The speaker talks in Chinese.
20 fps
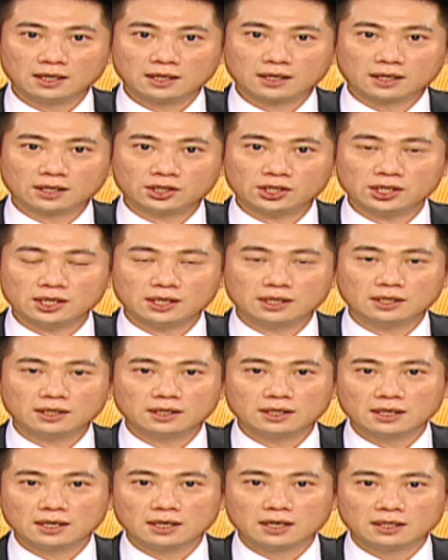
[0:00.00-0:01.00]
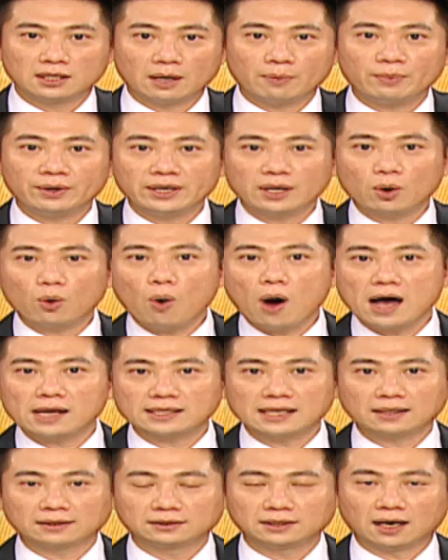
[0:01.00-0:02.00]
可是能不能画
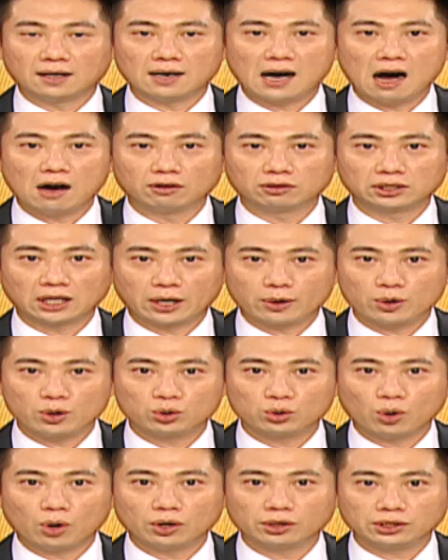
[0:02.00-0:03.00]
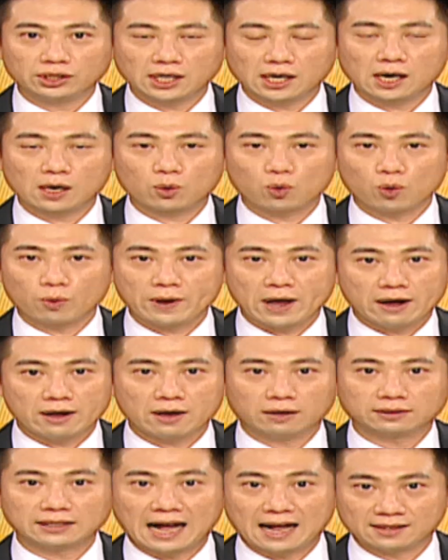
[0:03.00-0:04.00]
上等号，等于说这个股票
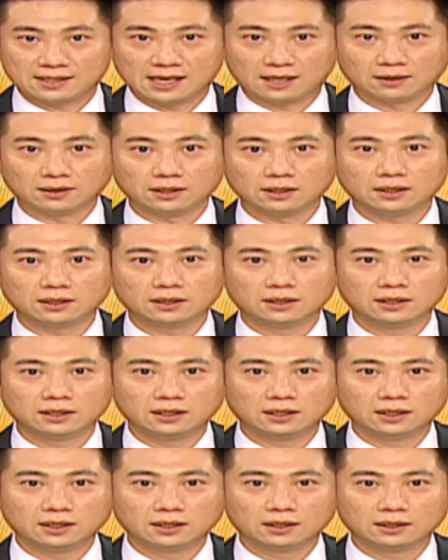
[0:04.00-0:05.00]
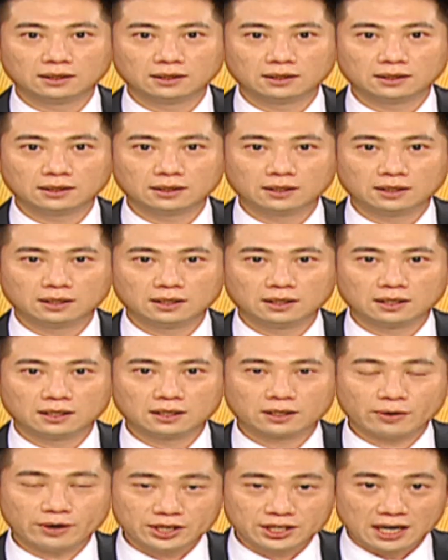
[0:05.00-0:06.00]
要大涨了？
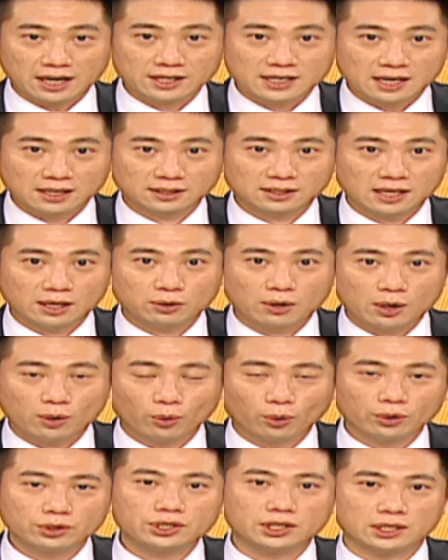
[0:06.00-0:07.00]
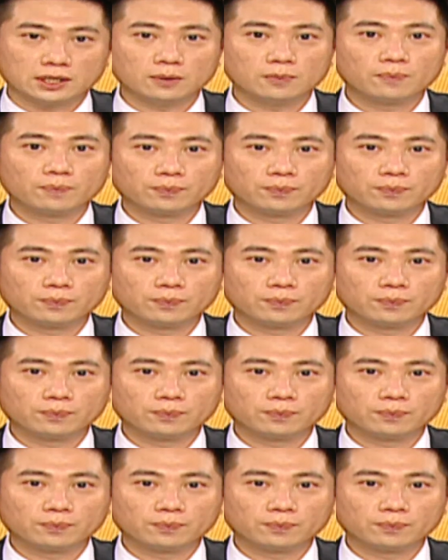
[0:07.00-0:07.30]
各位想一想这一段逻辑。